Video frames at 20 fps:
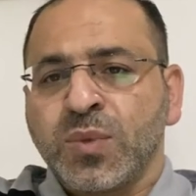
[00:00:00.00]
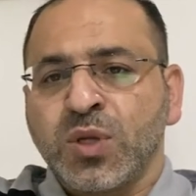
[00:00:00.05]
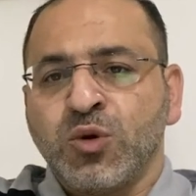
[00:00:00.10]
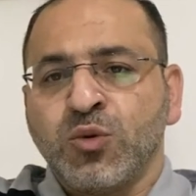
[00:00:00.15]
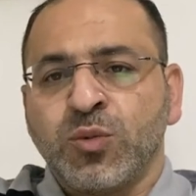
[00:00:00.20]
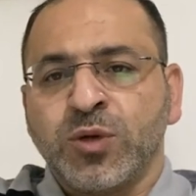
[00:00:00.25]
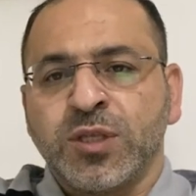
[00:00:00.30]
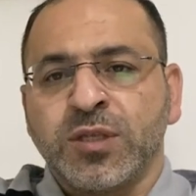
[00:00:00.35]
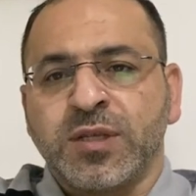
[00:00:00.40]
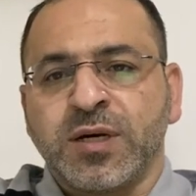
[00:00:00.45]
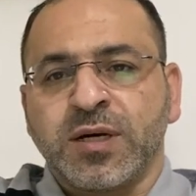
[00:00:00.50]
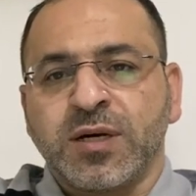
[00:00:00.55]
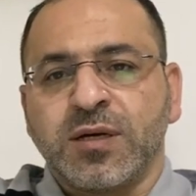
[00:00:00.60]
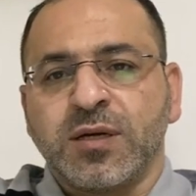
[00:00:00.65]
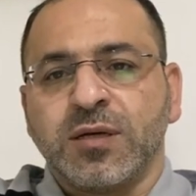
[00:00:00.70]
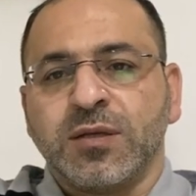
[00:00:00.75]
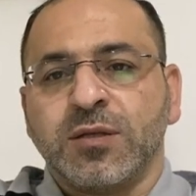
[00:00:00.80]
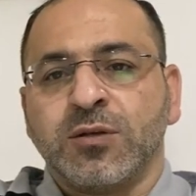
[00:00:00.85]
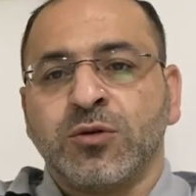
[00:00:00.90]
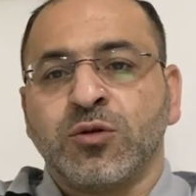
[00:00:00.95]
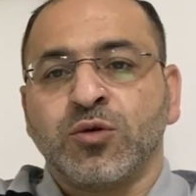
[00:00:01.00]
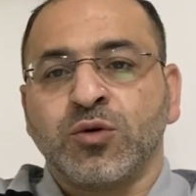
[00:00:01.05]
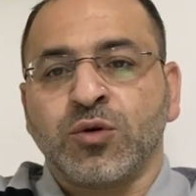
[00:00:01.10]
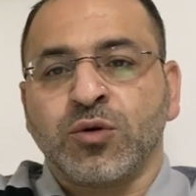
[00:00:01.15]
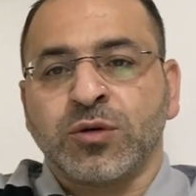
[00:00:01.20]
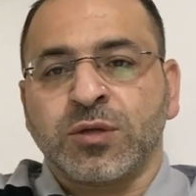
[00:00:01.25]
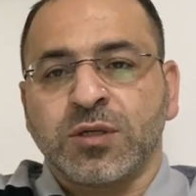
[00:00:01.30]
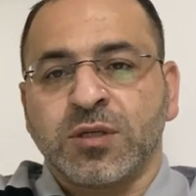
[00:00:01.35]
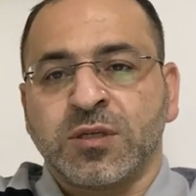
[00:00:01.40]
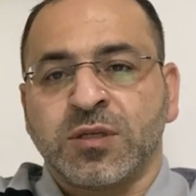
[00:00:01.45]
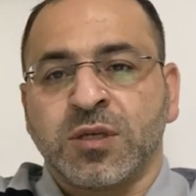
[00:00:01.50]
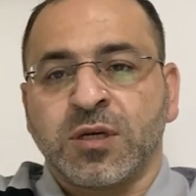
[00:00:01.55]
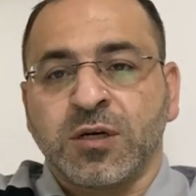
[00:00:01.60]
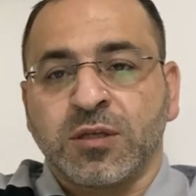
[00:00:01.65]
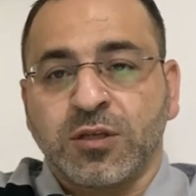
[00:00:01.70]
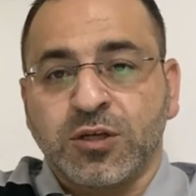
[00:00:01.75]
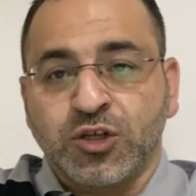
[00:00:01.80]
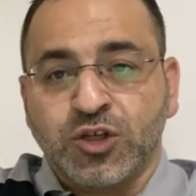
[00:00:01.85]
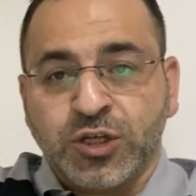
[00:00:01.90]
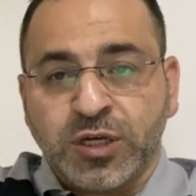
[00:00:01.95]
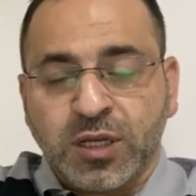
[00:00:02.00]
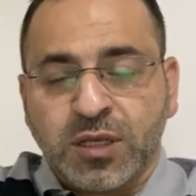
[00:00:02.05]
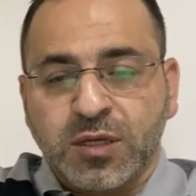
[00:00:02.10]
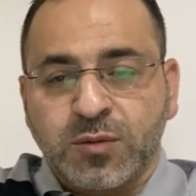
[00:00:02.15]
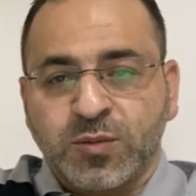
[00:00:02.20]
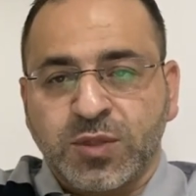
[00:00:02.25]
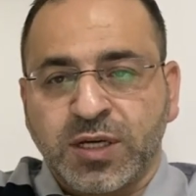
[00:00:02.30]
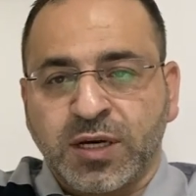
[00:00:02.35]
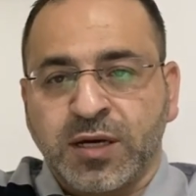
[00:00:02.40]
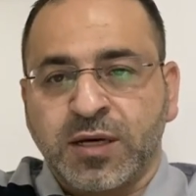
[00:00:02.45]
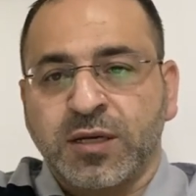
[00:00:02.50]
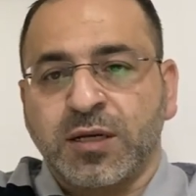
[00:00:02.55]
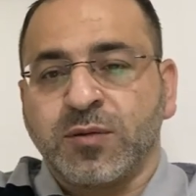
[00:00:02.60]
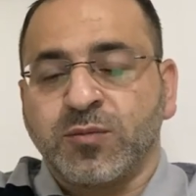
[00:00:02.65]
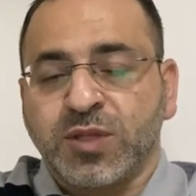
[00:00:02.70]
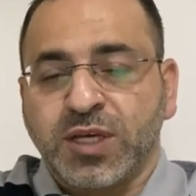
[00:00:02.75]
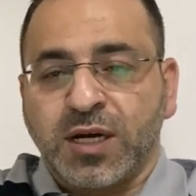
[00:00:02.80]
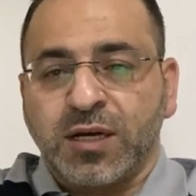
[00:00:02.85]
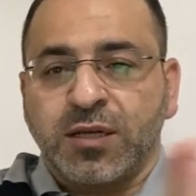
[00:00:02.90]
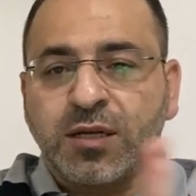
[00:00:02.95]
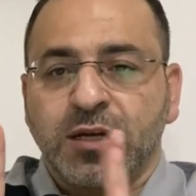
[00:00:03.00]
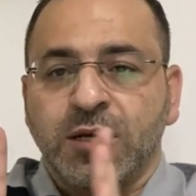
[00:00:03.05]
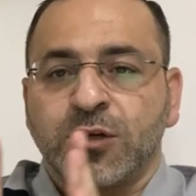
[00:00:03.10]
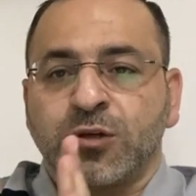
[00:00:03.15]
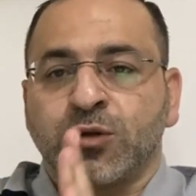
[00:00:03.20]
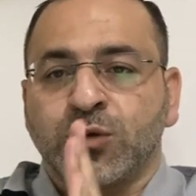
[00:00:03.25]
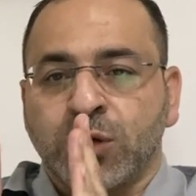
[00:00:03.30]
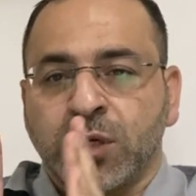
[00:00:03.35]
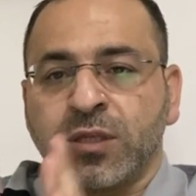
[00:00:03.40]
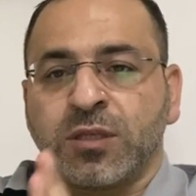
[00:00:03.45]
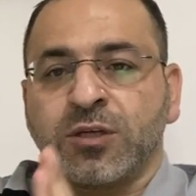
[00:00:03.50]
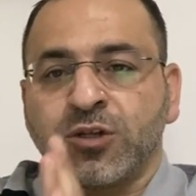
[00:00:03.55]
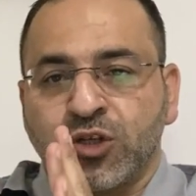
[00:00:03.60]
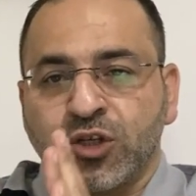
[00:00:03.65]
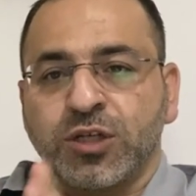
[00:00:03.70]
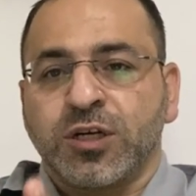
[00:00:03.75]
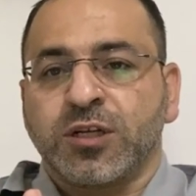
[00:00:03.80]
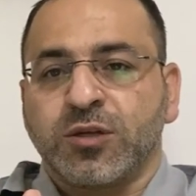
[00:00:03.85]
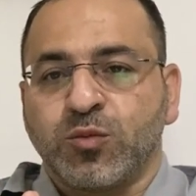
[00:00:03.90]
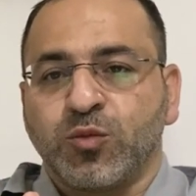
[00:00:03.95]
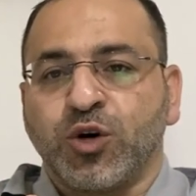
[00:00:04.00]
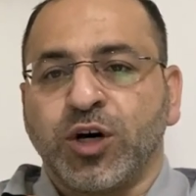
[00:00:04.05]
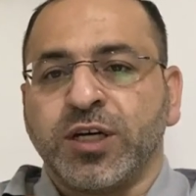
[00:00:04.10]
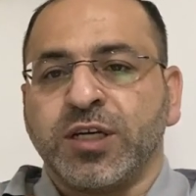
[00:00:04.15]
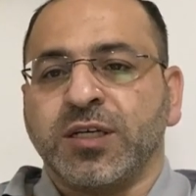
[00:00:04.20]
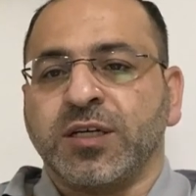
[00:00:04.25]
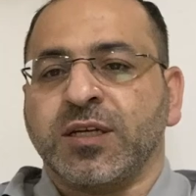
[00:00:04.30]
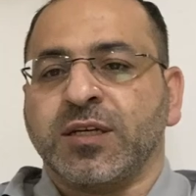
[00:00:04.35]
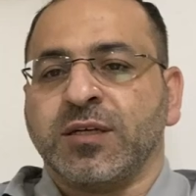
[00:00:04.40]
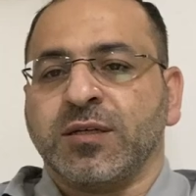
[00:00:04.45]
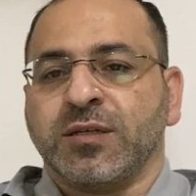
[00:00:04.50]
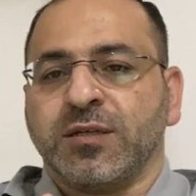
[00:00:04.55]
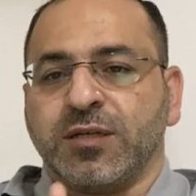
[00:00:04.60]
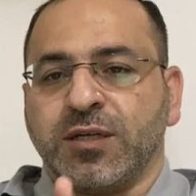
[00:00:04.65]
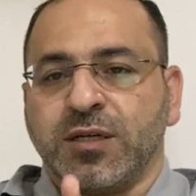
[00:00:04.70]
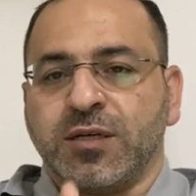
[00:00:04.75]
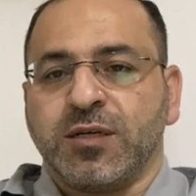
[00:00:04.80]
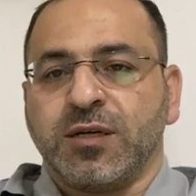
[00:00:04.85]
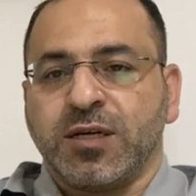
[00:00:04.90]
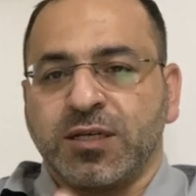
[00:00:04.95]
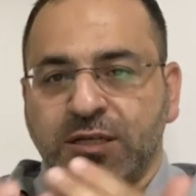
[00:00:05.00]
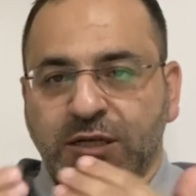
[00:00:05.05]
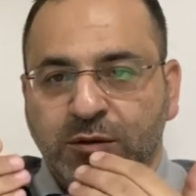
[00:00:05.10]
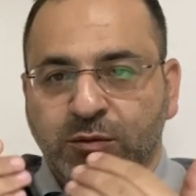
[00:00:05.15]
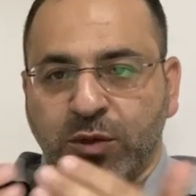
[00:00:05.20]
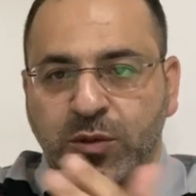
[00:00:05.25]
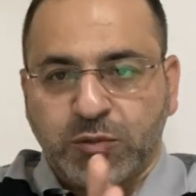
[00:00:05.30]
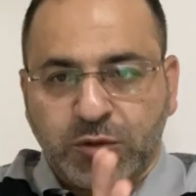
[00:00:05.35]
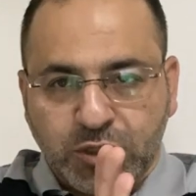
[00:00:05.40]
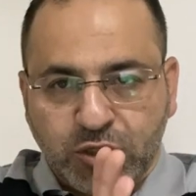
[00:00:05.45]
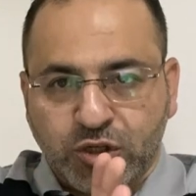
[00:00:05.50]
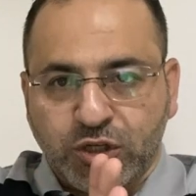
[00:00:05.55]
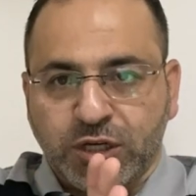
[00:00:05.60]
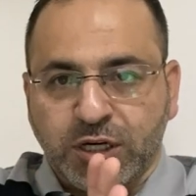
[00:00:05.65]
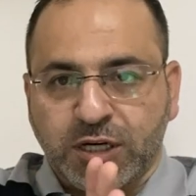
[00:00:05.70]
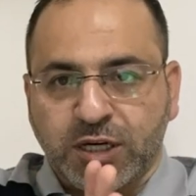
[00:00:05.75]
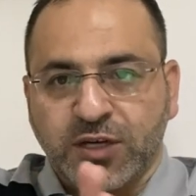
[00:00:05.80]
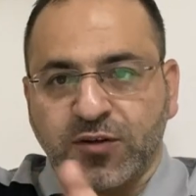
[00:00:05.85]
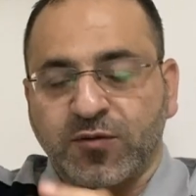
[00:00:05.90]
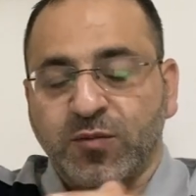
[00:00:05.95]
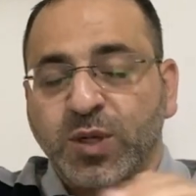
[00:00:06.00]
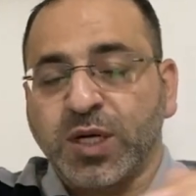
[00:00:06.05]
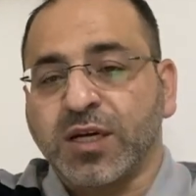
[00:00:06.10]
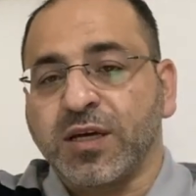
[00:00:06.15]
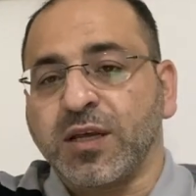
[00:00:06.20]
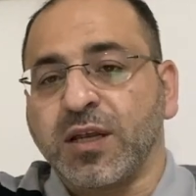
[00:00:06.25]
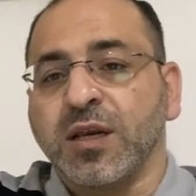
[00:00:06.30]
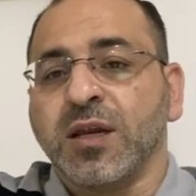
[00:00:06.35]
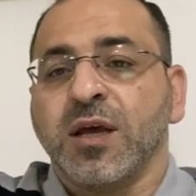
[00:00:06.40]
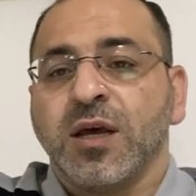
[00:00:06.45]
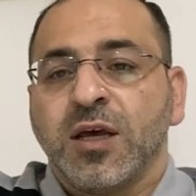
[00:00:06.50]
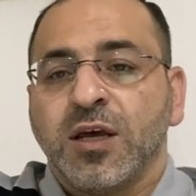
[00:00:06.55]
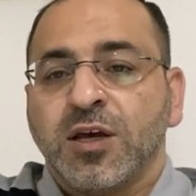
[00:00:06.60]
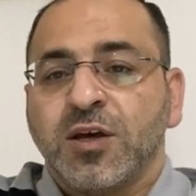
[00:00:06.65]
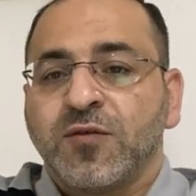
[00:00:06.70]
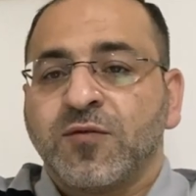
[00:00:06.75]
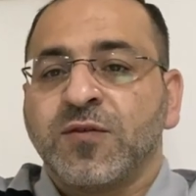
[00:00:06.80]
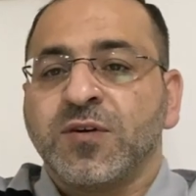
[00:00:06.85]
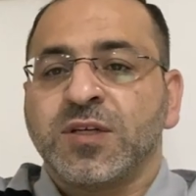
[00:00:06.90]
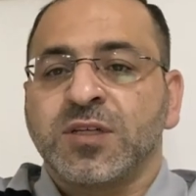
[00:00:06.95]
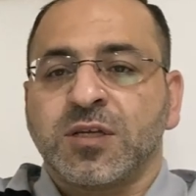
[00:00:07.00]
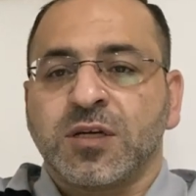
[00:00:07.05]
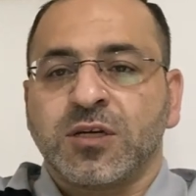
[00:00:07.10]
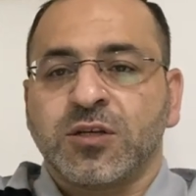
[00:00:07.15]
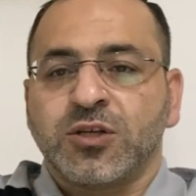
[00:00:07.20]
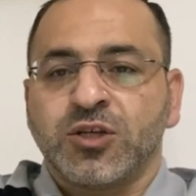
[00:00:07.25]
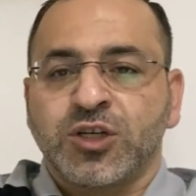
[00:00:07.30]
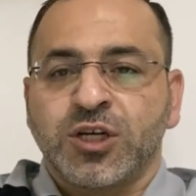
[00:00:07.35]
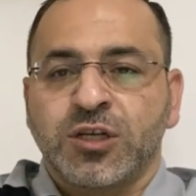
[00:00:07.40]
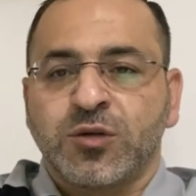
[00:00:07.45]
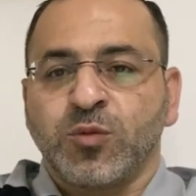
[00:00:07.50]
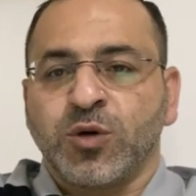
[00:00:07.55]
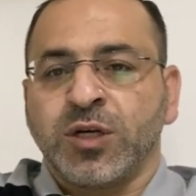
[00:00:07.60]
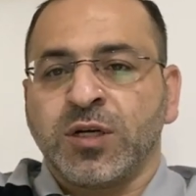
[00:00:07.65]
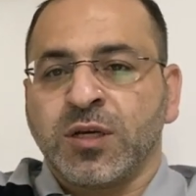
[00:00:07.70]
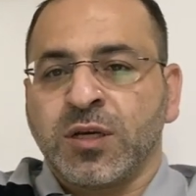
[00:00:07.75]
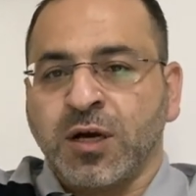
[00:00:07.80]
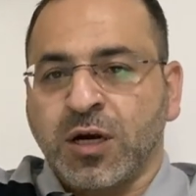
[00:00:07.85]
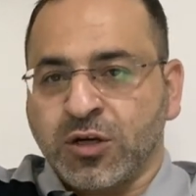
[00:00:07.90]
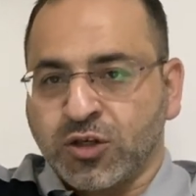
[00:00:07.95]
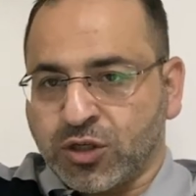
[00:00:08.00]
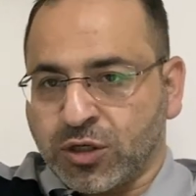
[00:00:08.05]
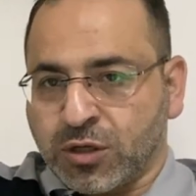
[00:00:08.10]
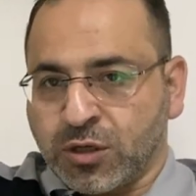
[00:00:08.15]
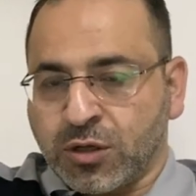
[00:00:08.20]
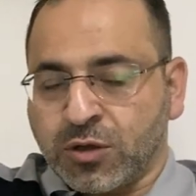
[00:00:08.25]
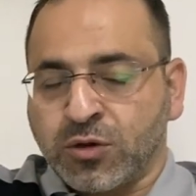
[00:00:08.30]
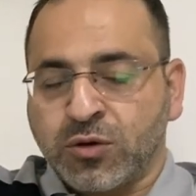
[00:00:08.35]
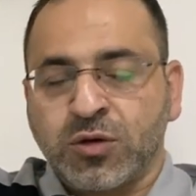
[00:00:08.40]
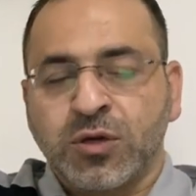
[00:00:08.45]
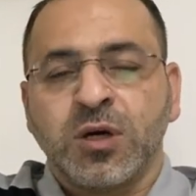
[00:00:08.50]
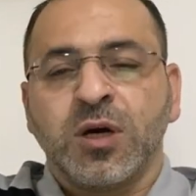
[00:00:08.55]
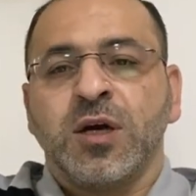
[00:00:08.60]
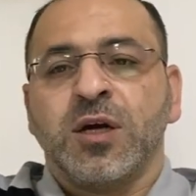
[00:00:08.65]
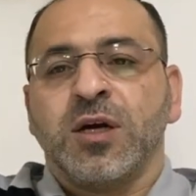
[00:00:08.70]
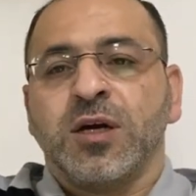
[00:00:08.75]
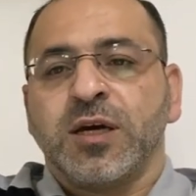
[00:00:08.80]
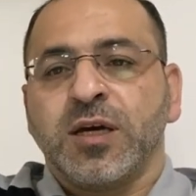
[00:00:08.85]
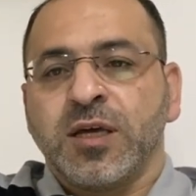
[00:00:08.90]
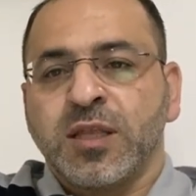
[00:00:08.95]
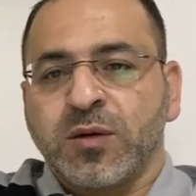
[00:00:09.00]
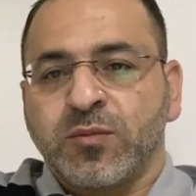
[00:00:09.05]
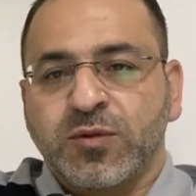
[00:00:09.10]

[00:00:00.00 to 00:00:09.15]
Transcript: وبدك تدرس استراتيجيات الامتحان الامتحان له استراتيجيات معينة يعني الأسئلة ما بتيجي هيك كيف ما كان في استراتيجيات معينة عشرة أظن إذا